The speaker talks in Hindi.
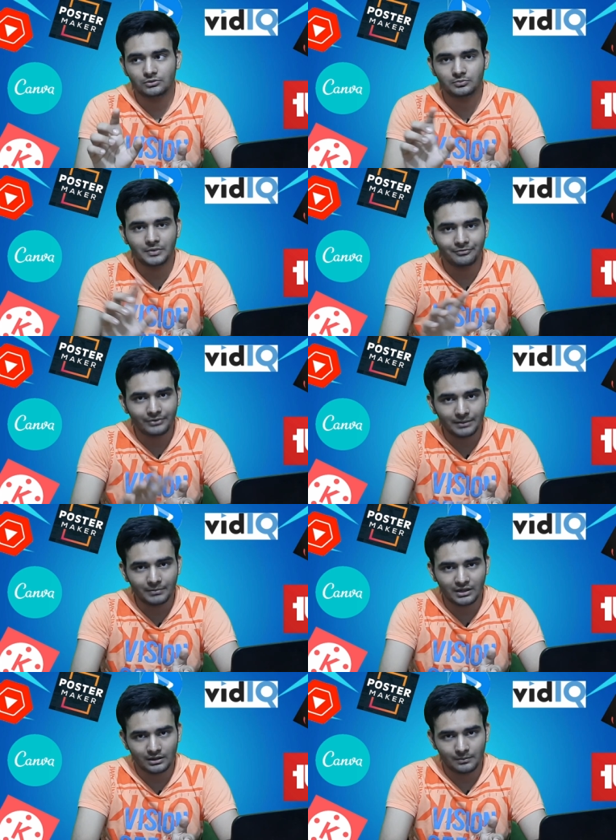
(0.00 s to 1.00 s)
उसमें फ्री
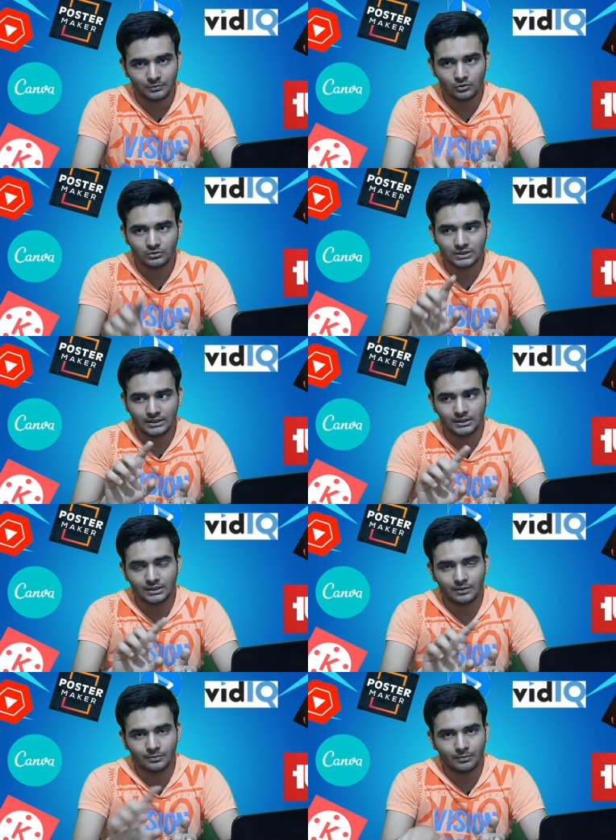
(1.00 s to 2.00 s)
में अगर आप लोग चाहते
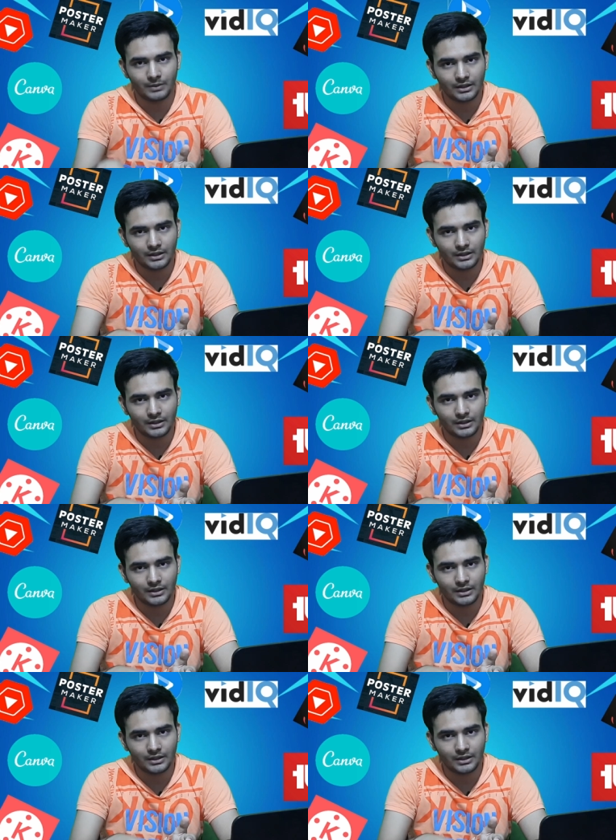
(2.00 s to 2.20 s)
हैं कि अपना